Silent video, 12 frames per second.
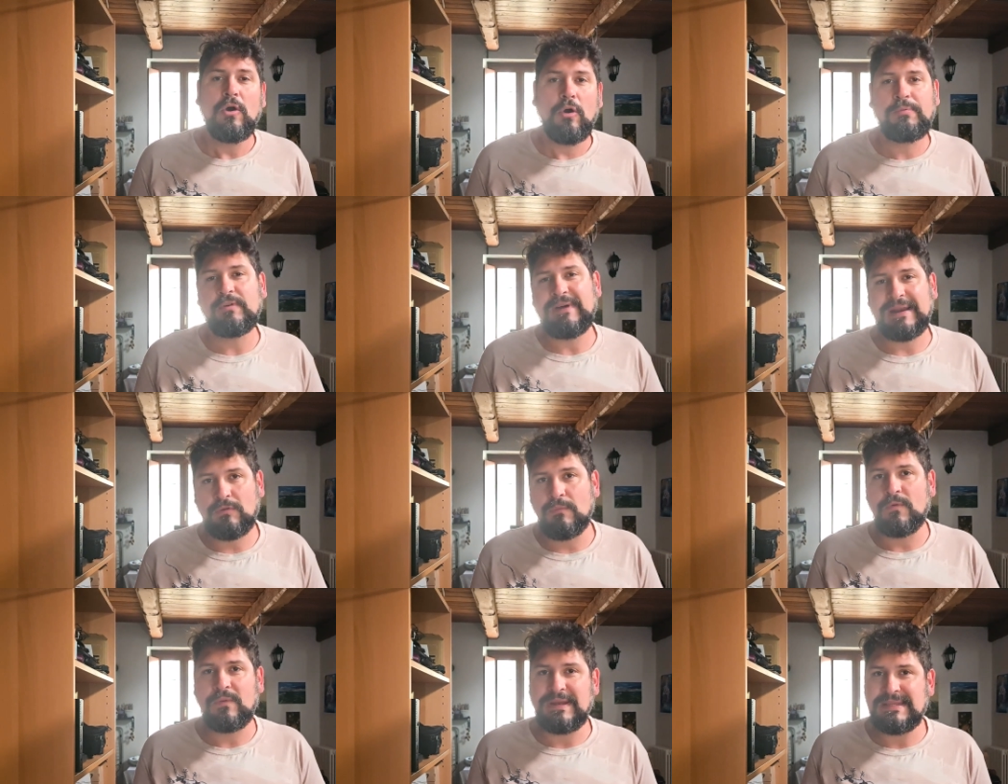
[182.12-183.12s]
o provare
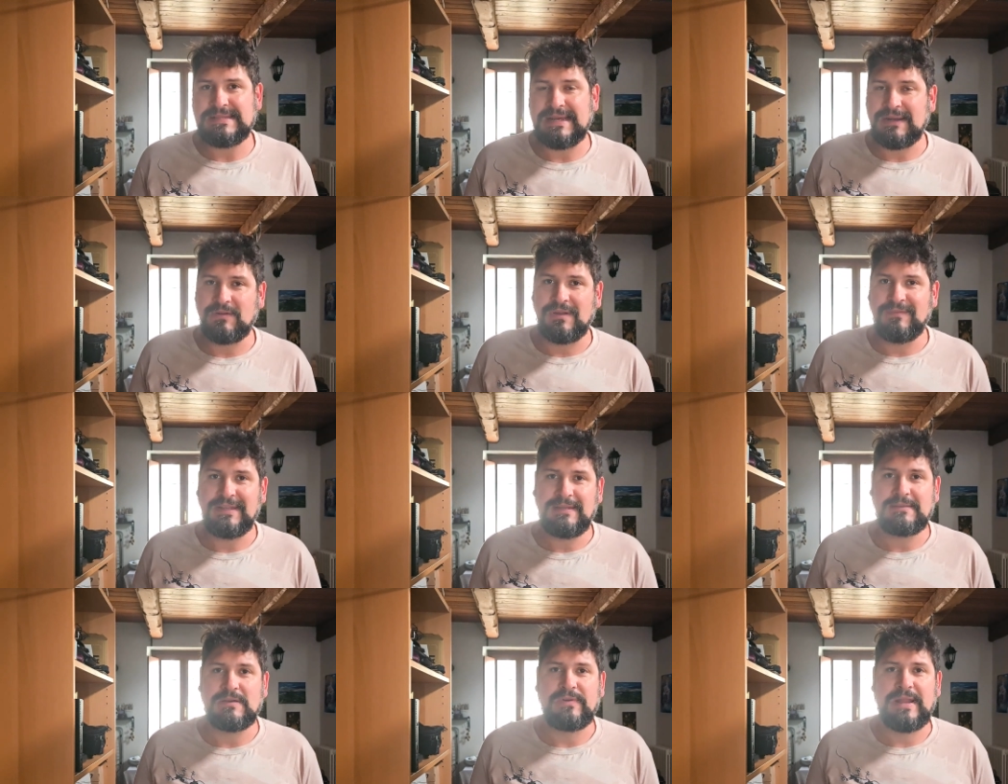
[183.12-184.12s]
comunque a iniziare con la
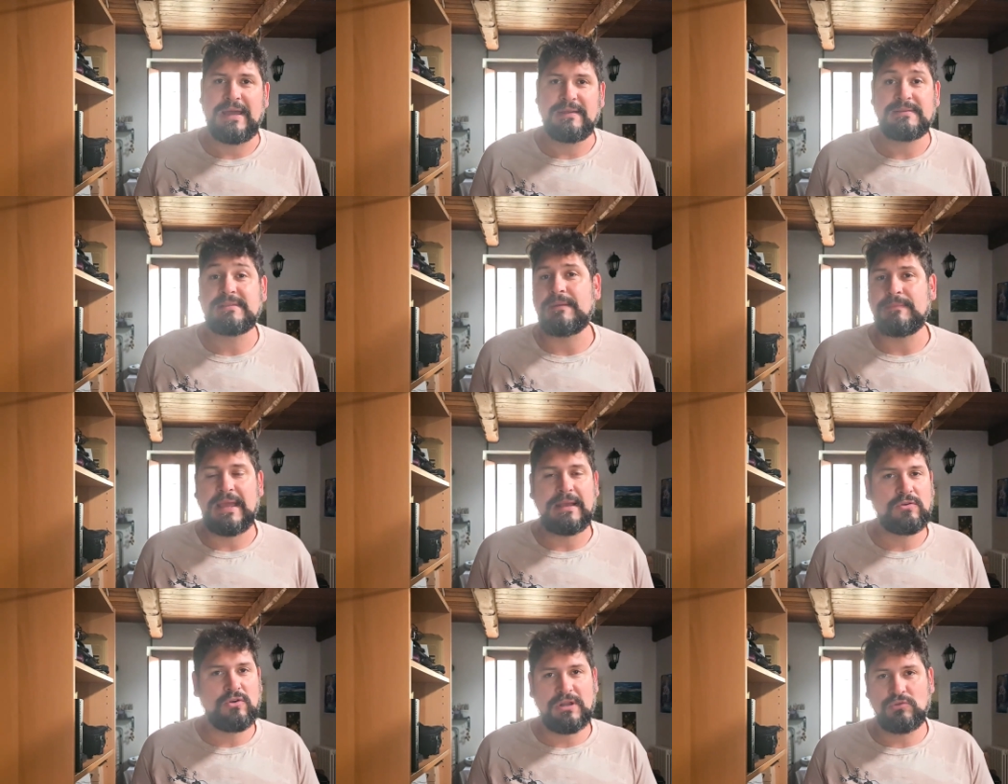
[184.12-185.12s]
vendita online. Sam È
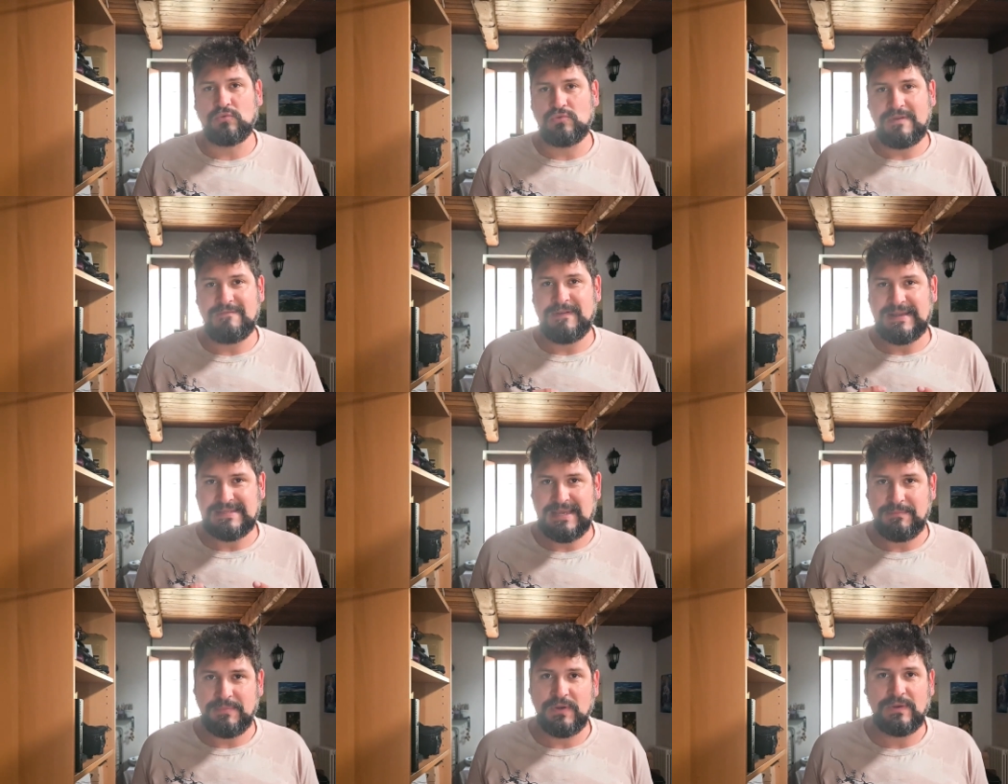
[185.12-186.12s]
ancora tutto in fase
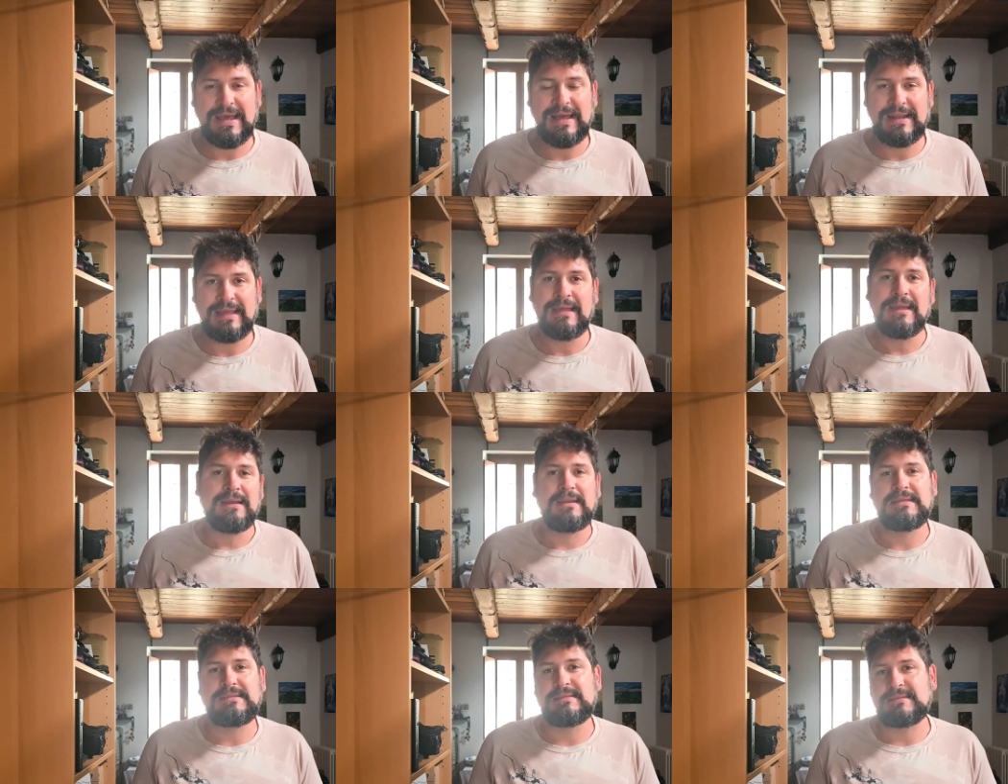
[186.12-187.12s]
embrionale,
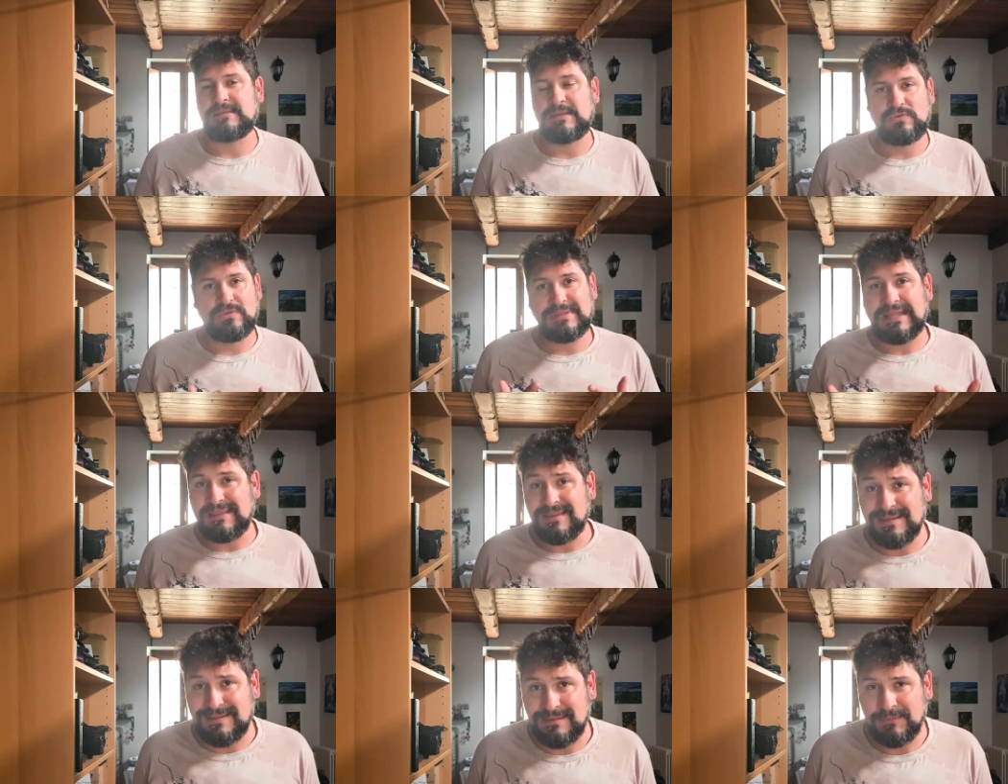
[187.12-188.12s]
lei si sta dando
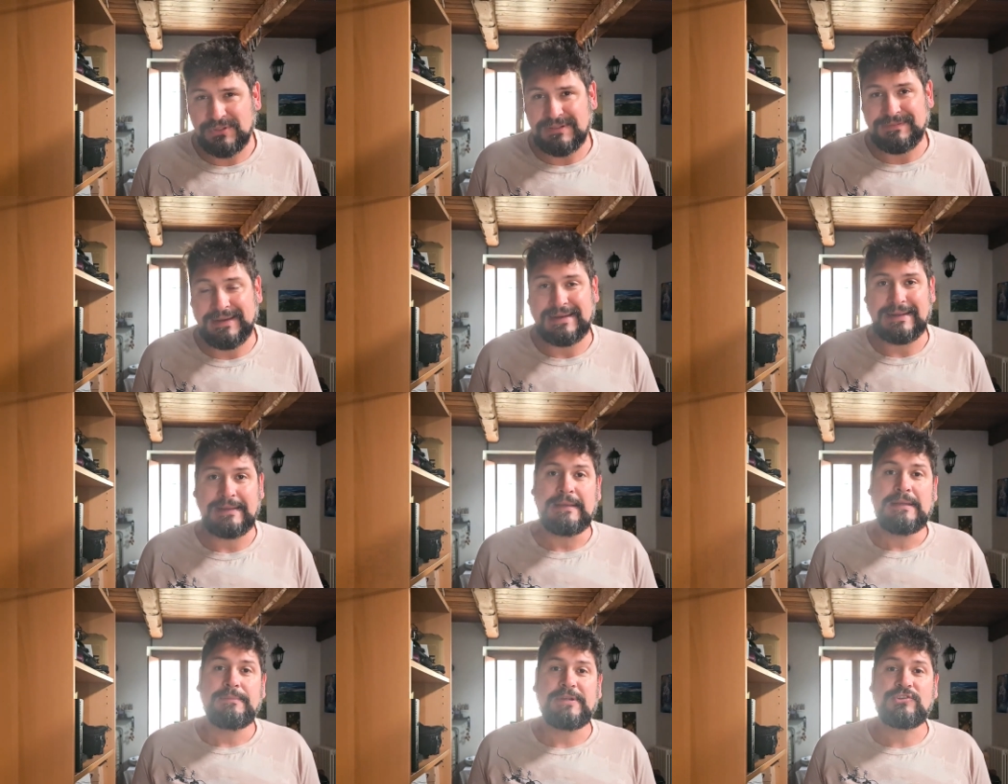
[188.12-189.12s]
tantissimo da fare
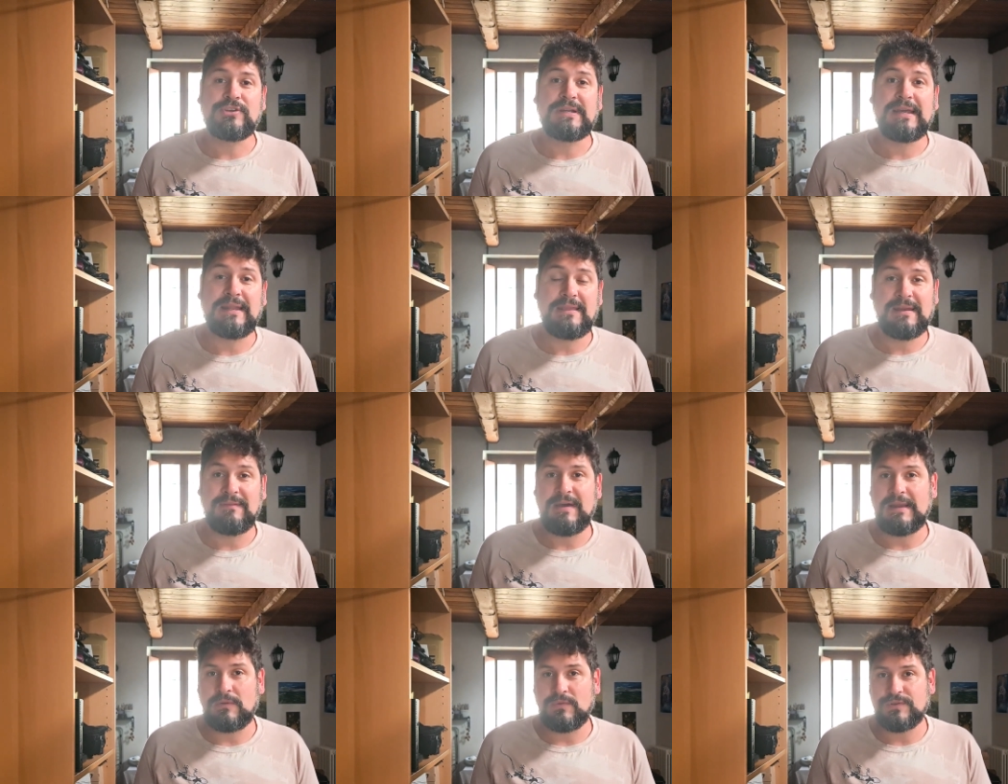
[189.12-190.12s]
per cercare di
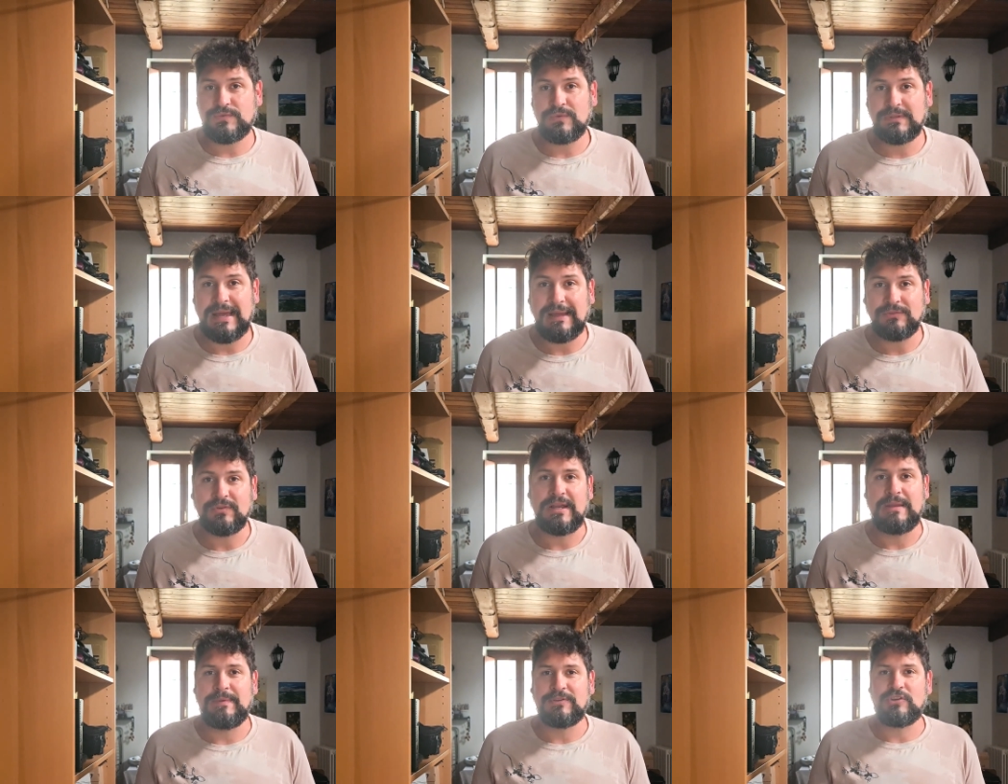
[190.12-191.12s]
arrivare a un risultato che
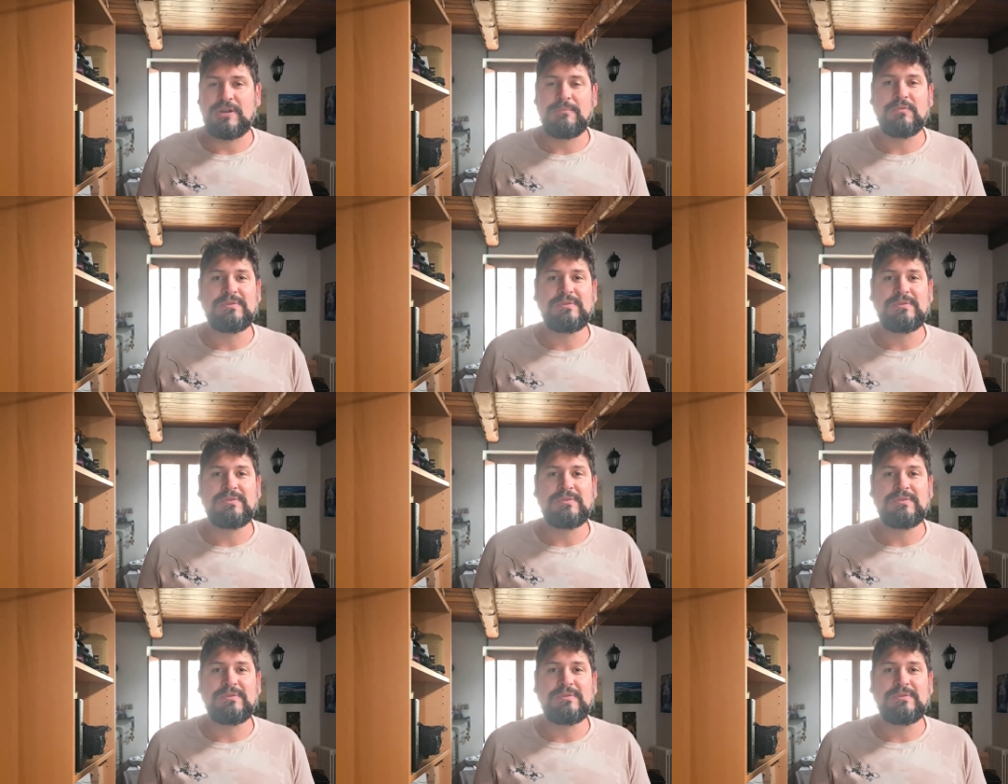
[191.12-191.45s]
gli piacerebbe